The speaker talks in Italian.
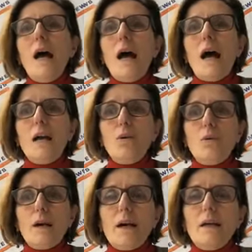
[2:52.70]

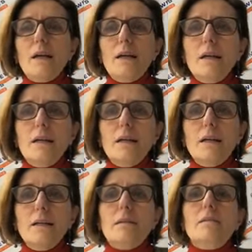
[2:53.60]
Allora,
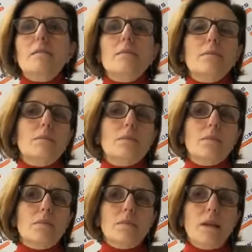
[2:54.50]
eh,
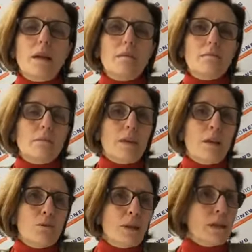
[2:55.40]
è
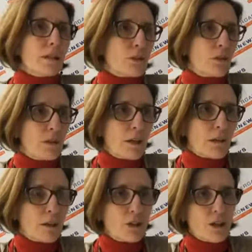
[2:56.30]
inutile
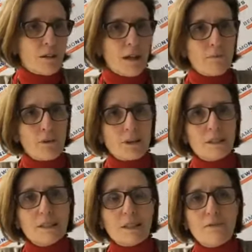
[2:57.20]
nasconderlo che c'è una forte
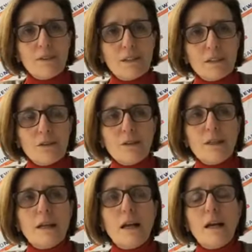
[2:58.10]
disaffezione
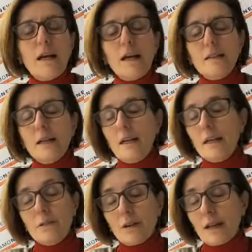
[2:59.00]
della,
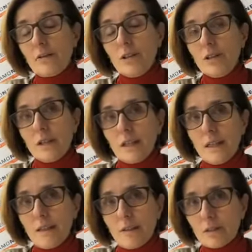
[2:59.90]
dell'elettorato dei
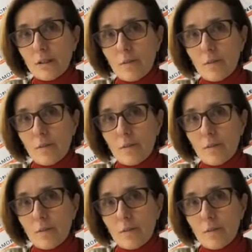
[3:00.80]
cittadini verso la